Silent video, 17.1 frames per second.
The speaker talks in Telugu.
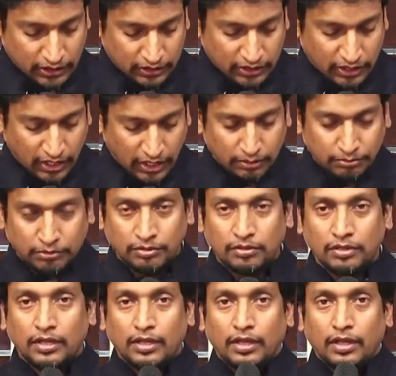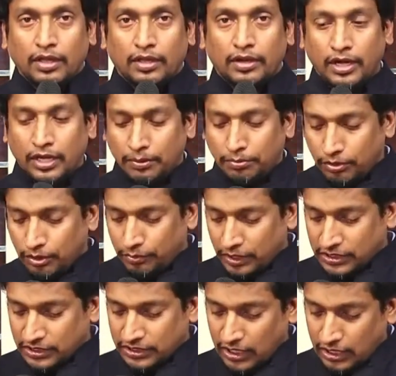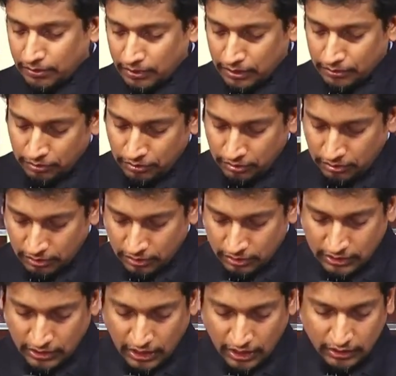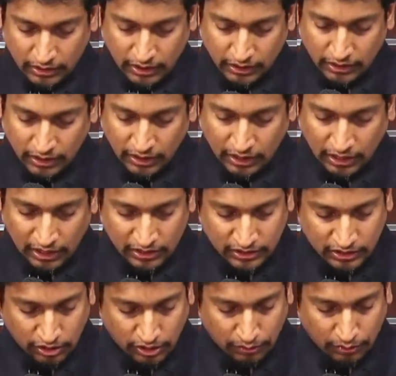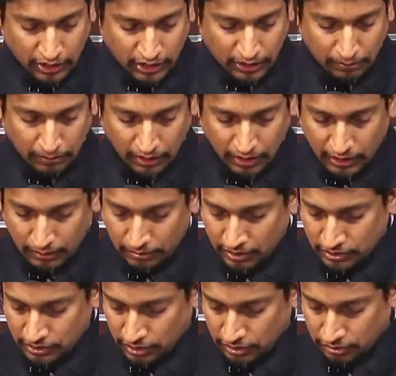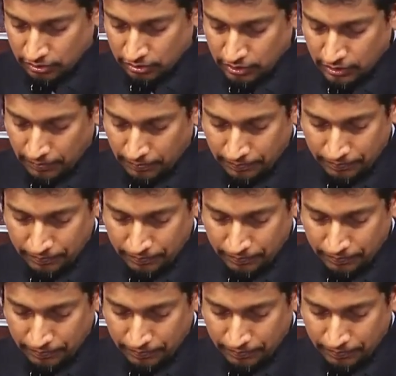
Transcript: అధ్యాయము రెండు మూడు వచనాలు మనము జాగ్రత్తగా అందరం కలిసి ఒక వాక్య భాగాన్ని మనం చదువుకుందాం